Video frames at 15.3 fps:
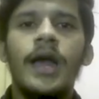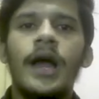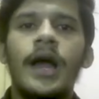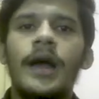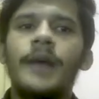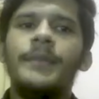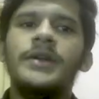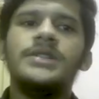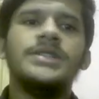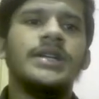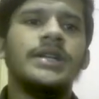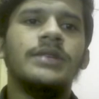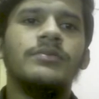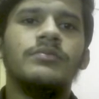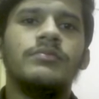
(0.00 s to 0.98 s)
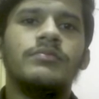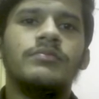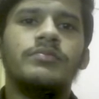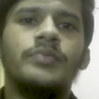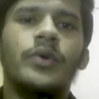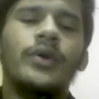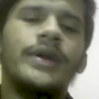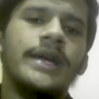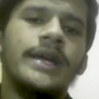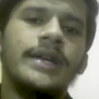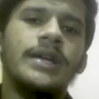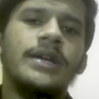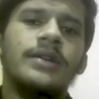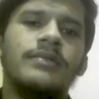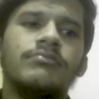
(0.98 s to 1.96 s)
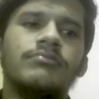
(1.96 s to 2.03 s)
আপনারা জানেন পলিটেকনিক
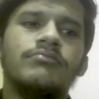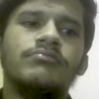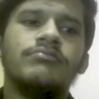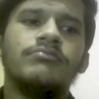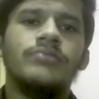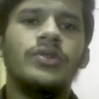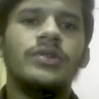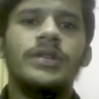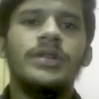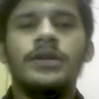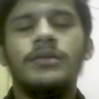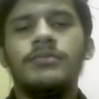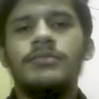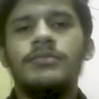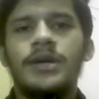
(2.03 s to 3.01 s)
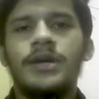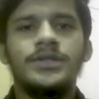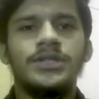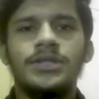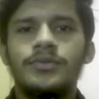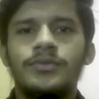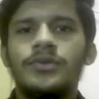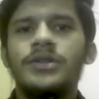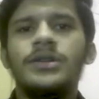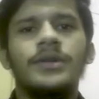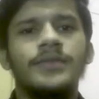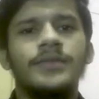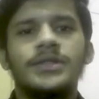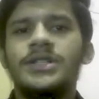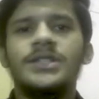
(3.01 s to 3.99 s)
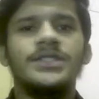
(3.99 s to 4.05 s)
বলতে আমরা যেটা বলি
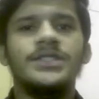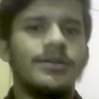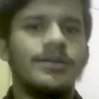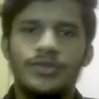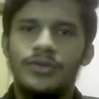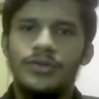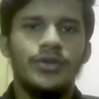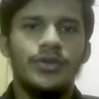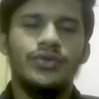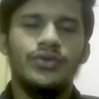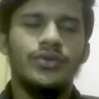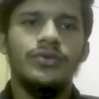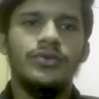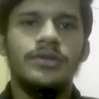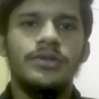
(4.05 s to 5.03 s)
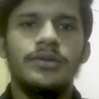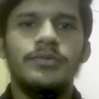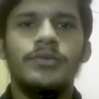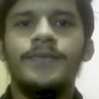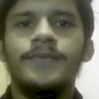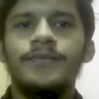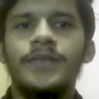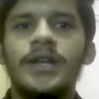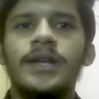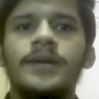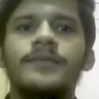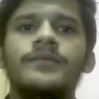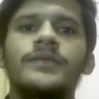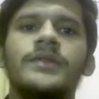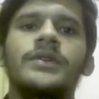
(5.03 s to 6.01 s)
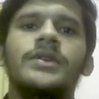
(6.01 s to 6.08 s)
আমরা যেখানে চার বছর পড়াশোনা করতাম তাই না
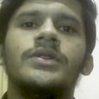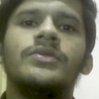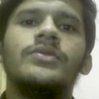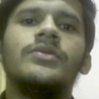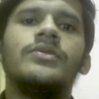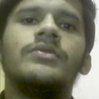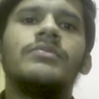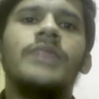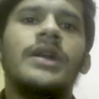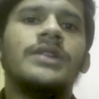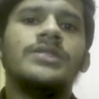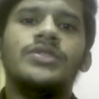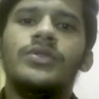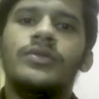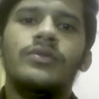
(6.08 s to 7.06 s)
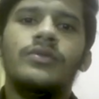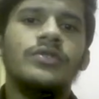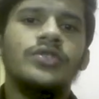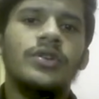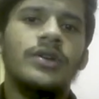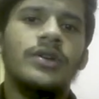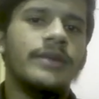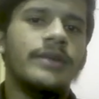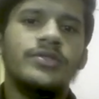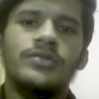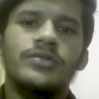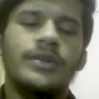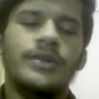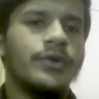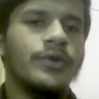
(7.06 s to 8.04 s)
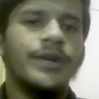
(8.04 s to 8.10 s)
তো বাংলাদেশে অনেকগুলো সরকারি
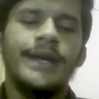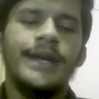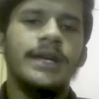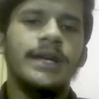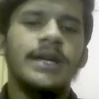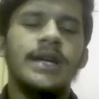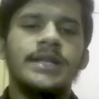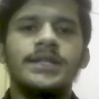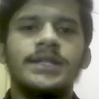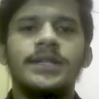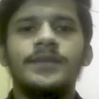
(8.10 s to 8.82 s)
বেসরকারি পলিটেকনিক আছে